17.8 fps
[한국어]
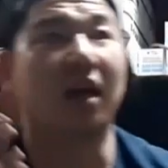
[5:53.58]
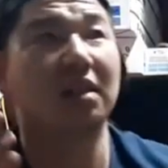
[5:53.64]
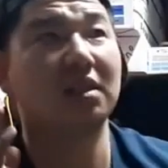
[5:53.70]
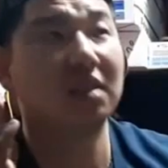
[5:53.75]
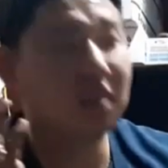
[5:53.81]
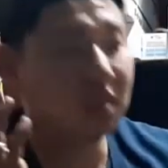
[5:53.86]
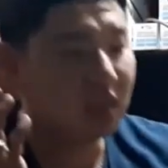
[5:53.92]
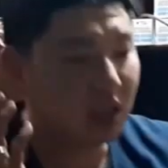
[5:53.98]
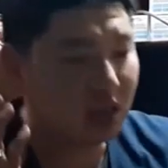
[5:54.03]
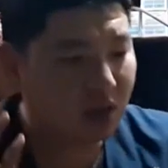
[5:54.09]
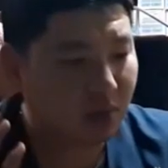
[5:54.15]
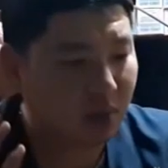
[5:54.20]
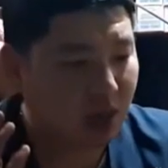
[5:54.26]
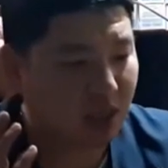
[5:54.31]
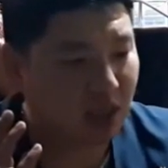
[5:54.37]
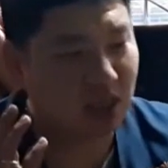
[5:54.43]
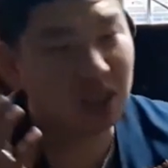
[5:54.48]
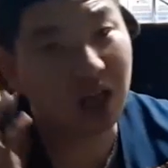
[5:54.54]
엔진에서 막
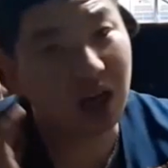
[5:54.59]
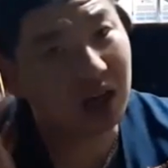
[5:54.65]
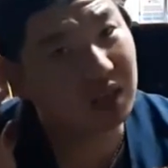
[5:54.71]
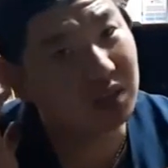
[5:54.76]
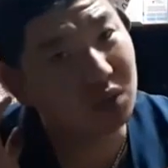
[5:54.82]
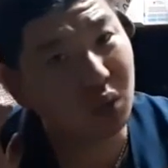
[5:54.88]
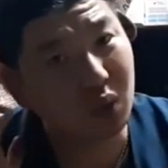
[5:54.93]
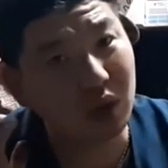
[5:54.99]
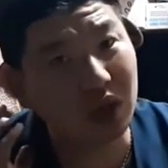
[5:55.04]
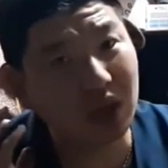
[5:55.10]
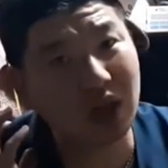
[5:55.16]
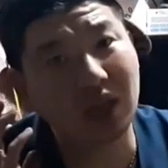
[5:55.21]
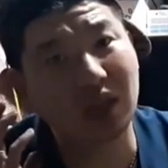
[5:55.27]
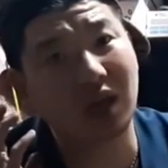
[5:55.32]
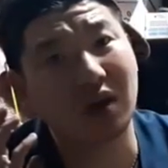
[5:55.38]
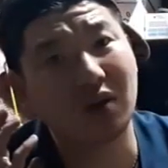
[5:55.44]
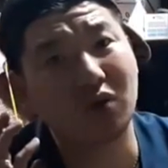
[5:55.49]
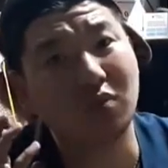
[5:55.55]
이상한 소리가
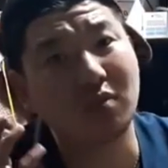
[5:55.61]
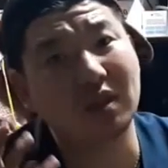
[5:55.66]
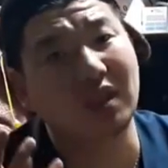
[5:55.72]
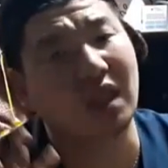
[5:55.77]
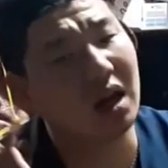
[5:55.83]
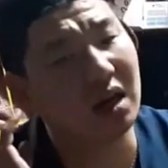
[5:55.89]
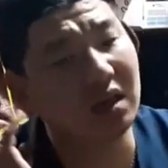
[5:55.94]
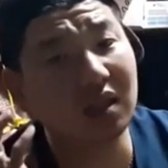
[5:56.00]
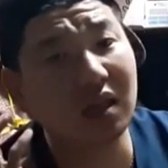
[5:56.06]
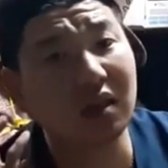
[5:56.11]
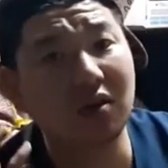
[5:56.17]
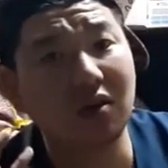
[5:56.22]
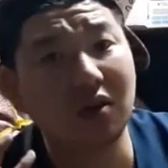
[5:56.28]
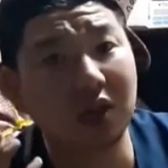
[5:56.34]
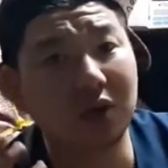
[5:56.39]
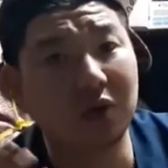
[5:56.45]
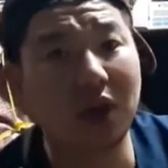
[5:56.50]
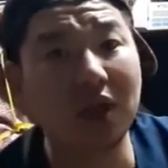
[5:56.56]
나고 막
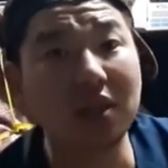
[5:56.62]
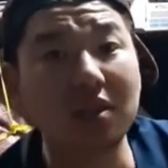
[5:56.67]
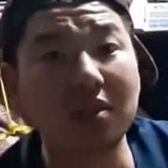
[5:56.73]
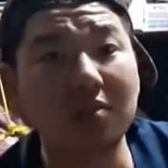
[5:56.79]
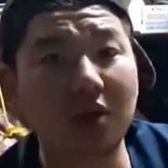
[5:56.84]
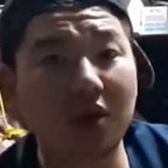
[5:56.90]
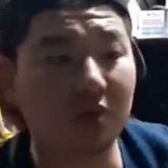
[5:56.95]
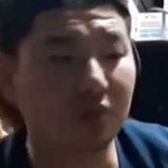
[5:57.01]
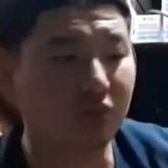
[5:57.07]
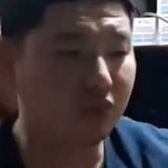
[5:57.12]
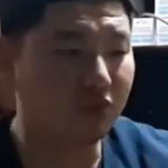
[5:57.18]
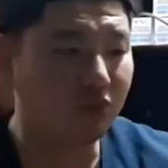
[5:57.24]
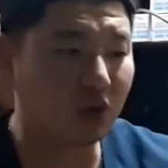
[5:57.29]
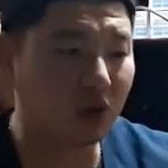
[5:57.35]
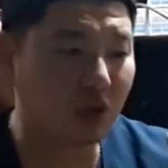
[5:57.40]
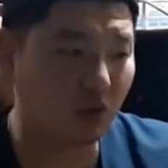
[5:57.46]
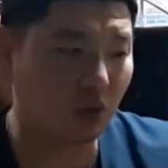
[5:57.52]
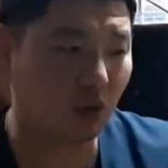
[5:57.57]
달그닥거리고 했으면은
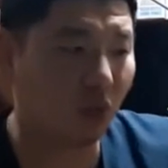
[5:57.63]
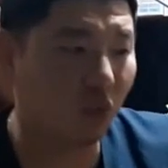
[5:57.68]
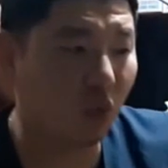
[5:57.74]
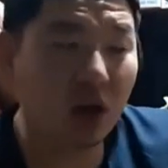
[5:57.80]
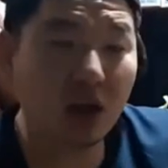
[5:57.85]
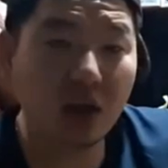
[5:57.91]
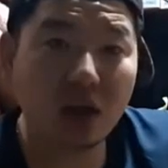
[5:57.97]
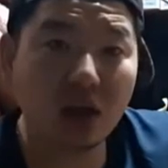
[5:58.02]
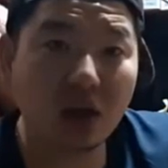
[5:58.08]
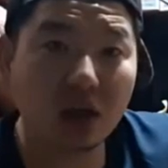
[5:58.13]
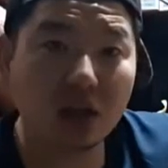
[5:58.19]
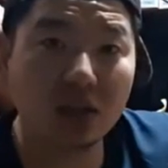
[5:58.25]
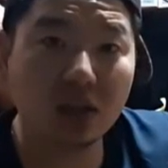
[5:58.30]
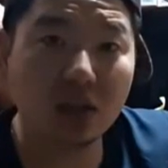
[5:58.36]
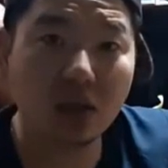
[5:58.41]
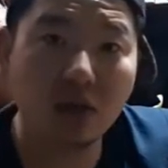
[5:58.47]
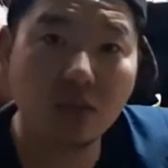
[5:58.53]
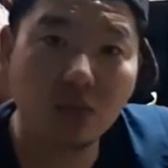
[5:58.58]
분명히 왜
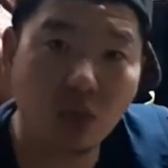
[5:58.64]
이상하지?